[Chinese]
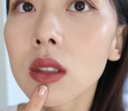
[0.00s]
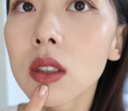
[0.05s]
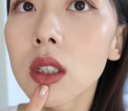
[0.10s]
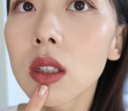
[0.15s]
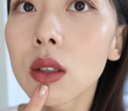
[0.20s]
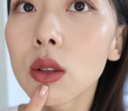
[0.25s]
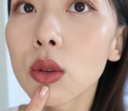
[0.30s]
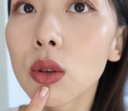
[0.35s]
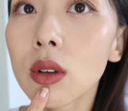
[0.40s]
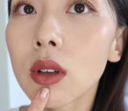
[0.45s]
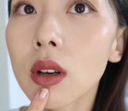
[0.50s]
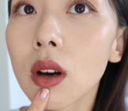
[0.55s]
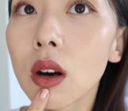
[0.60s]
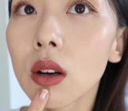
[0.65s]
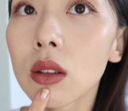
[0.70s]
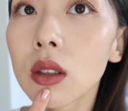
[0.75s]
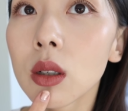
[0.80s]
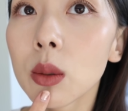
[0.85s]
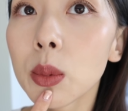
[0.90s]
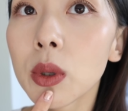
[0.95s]
这个唇
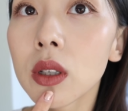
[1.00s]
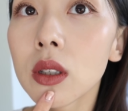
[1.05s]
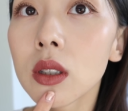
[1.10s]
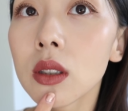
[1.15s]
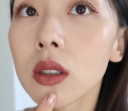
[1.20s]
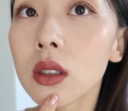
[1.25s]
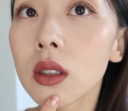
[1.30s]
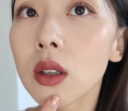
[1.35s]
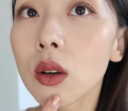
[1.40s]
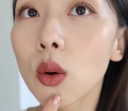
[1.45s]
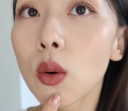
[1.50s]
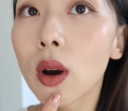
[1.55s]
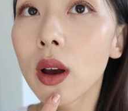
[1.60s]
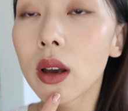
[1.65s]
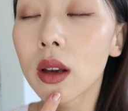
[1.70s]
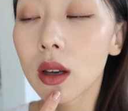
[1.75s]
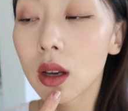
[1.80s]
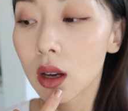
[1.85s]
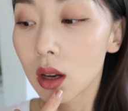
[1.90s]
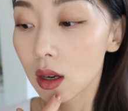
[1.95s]
膏特别喜
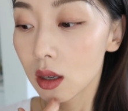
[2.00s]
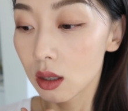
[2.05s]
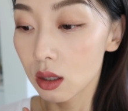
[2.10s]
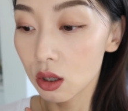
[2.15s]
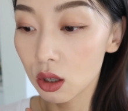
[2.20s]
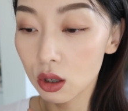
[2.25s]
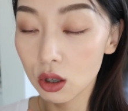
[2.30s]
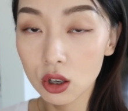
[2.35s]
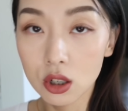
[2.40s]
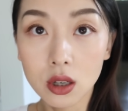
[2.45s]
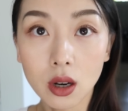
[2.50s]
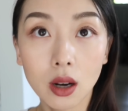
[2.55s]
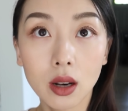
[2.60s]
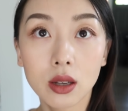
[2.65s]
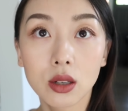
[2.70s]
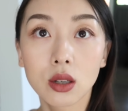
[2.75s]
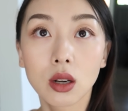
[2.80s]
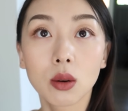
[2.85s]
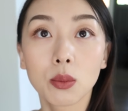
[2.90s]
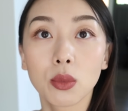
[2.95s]
欢，是
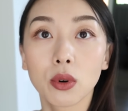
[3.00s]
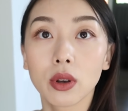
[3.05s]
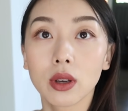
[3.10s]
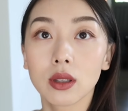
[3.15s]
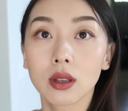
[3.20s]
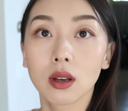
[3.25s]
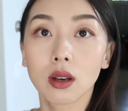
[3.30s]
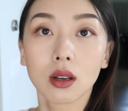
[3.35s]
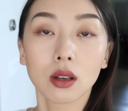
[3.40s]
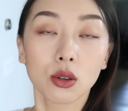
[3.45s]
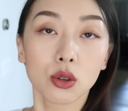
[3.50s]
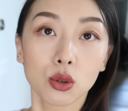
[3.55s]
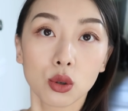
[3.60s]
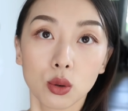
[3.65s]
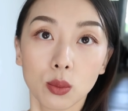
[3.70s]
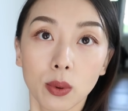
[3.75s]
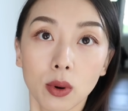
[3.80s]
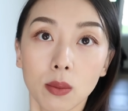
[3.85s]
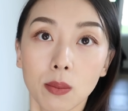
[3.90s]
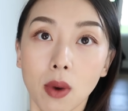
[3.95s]
Charlotte Tilbury 的
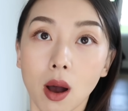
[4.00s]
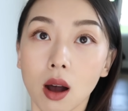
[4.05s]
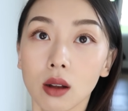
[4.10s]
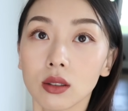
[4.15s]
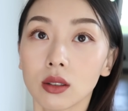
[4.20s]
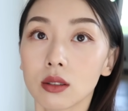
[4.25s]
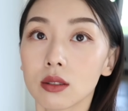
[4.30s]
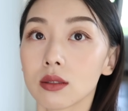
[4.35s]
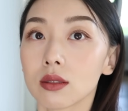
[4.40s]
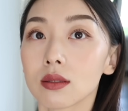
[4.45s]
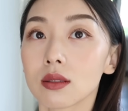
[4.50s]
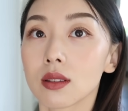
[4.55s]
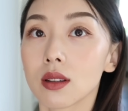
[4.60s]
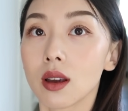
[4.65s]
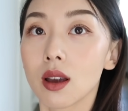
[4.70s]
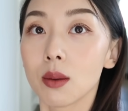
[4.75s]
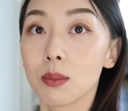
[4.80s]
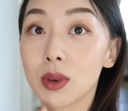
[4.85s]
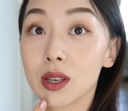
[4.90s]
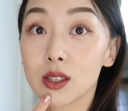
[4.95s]
Supermodel。
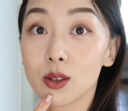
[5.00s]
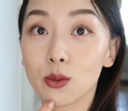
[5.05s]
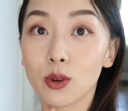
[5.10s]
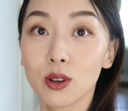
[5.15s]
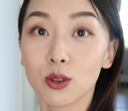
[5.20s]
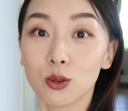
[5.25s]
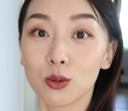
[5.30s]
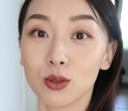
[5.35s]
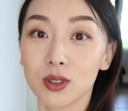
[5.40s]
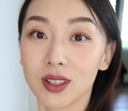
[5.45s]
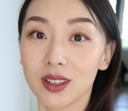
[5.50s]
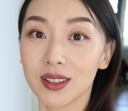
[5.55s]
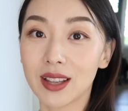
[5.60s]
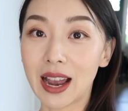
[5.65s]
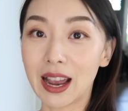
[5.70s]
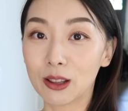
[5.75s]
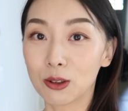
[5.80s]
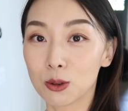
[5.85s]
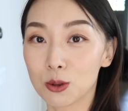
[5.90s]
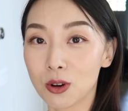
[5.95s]
每次我一涂这个，
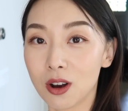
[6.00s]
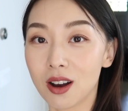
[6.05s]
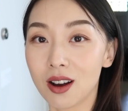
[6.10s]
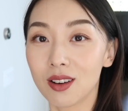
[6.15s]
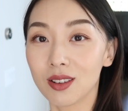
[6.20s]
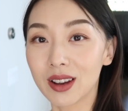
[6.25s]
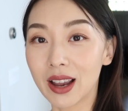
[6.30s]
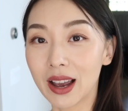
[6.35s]
大家都说好